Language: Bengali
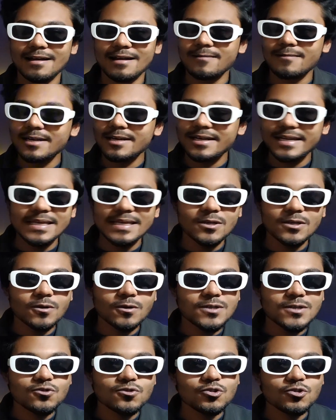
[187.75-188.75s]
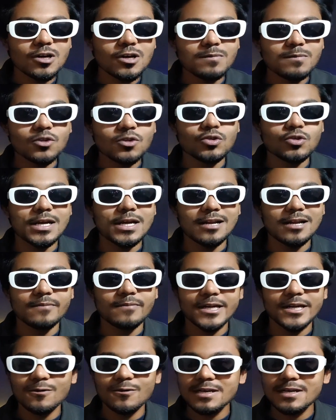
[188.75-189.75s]
আবার টিকটকে যদিও আপনার দুই একটা
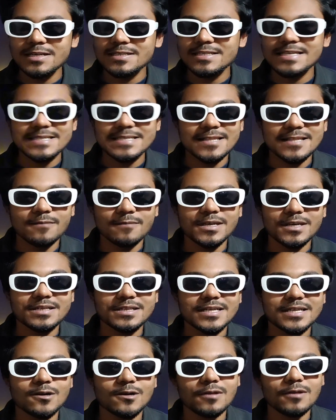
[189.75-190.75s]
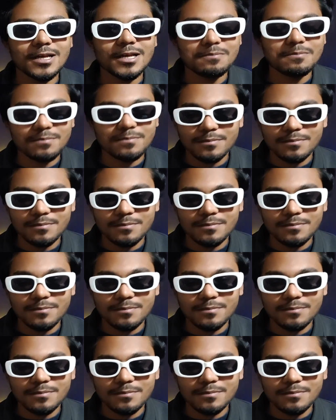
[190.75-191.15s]
ভিডিও আছে ইসলামিক সেগুলোর